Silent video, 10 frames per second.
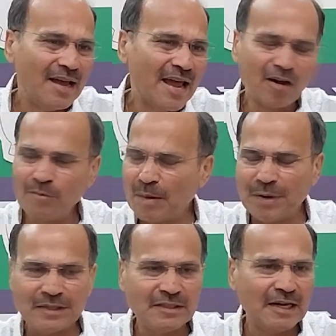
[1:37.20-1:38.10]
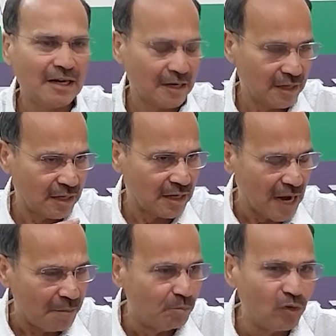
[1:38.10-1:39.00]
এখন ব্যাপার হচ্ছে যে
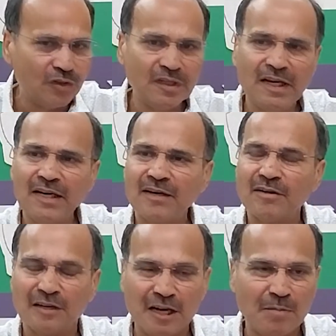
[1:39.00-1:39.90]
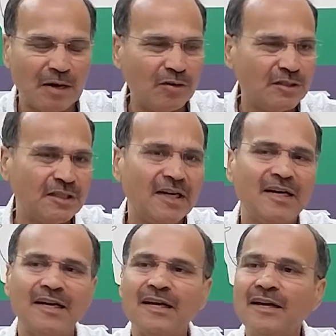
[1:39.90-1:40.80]
রাম মন্দির নির্মাণ হচ্ছে
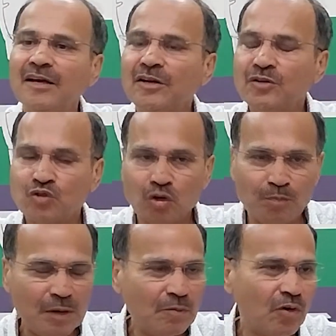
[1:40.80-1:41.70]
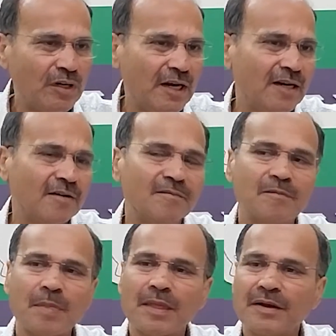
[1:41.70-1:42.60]
সুপ্রিম কোর্টের
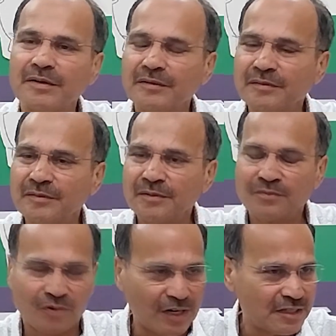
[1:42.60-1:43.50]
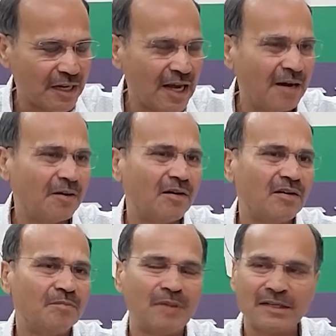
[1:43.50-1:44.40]
ফয়সলা
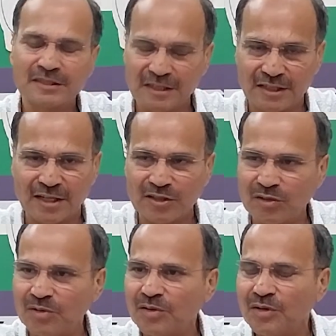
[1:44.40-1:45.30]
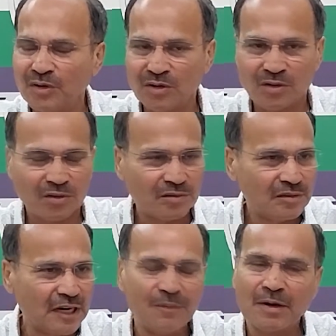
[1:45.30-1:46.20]
বা সিদ্ধান্ত
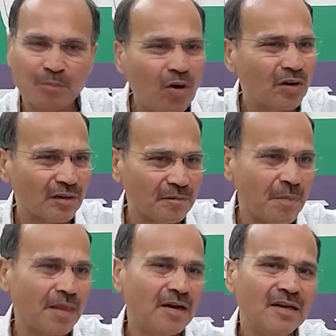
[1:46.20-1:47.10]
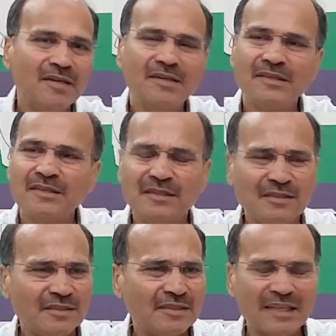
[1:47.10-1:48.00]
নেওয়ার পর
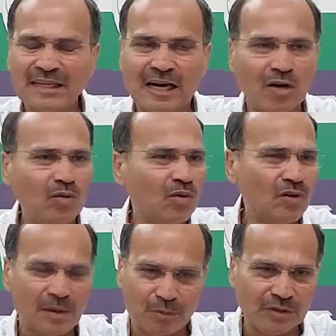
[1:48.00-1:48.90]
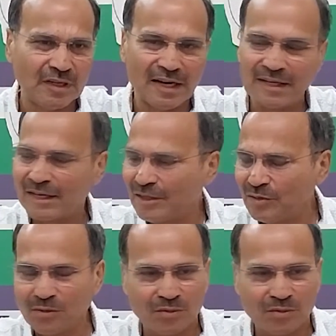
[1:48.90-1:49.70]
তাতে কারও কোনো আপত্তি নেই কিন্তু